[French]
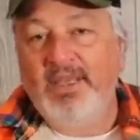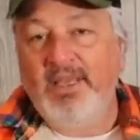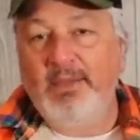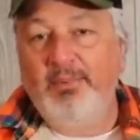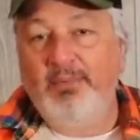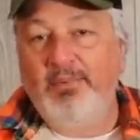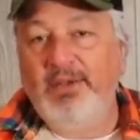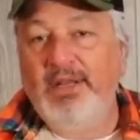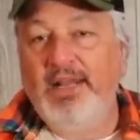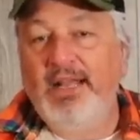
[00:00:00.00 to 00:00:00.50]
Et
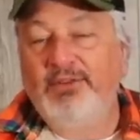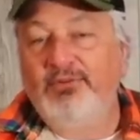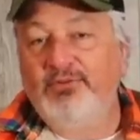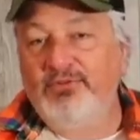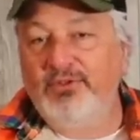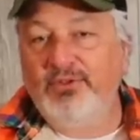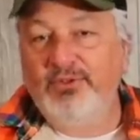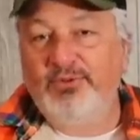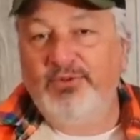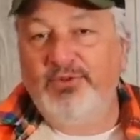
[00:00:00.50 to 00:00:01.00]
puis là, tout
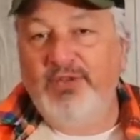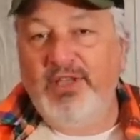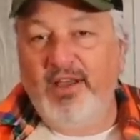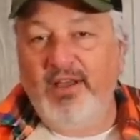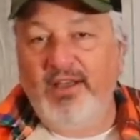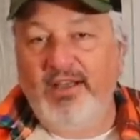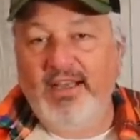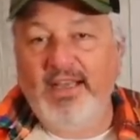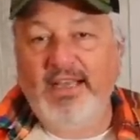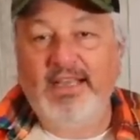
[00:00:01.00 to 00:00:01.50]
d'un coup, il y a
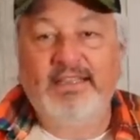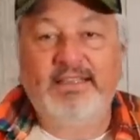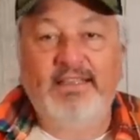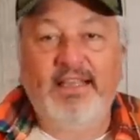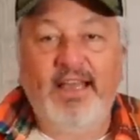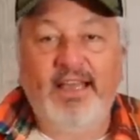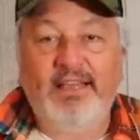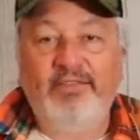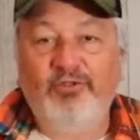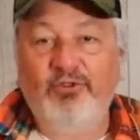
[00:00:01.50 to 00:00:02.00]
un gars qui est
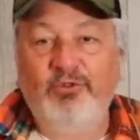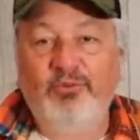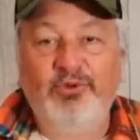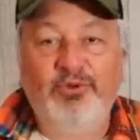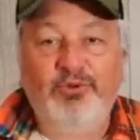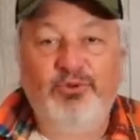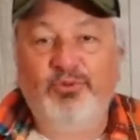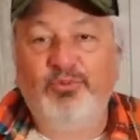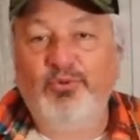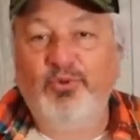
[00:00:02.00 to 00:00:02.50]
arrivé au
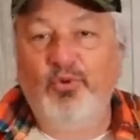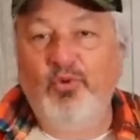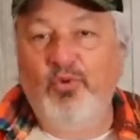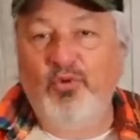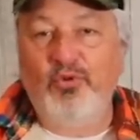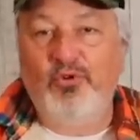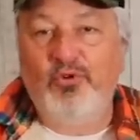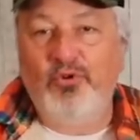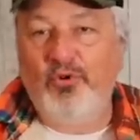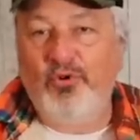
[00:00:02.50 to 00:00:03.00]
milieu du bureau
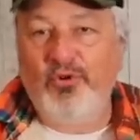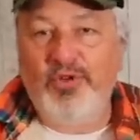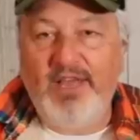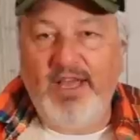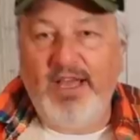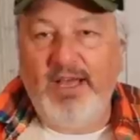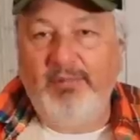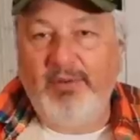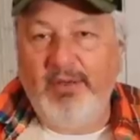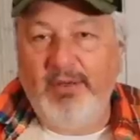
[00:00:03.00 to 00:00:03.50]
au courant
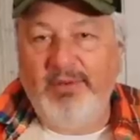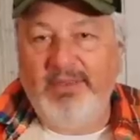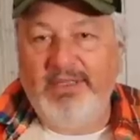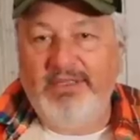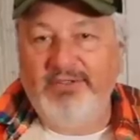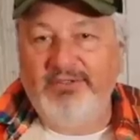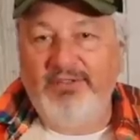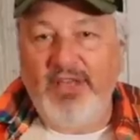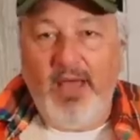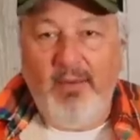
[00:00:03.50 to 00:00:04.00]
hier
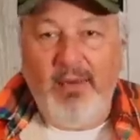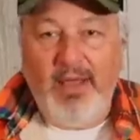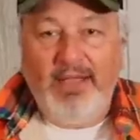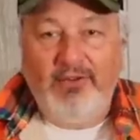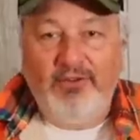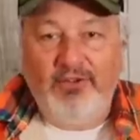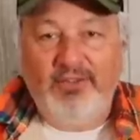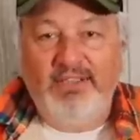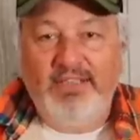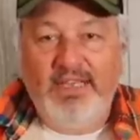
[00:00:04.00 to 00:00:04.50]
après-midi en disant Ah, mais
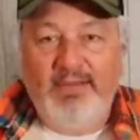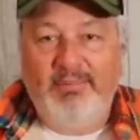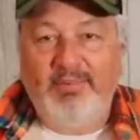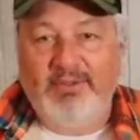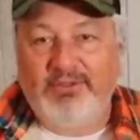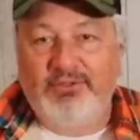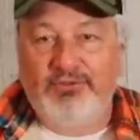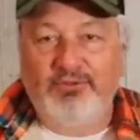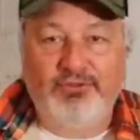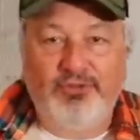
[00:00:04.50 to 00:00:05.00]
attendez,
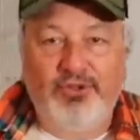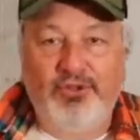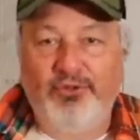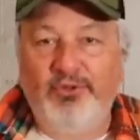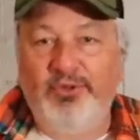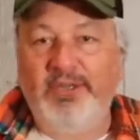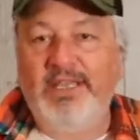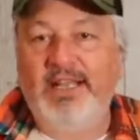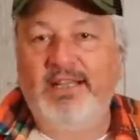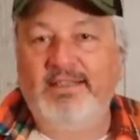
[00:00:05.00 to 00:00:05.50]
parce
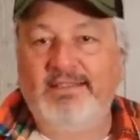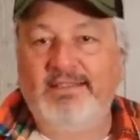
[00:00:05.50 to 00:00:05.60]
qu'aujourd'hui, il y a le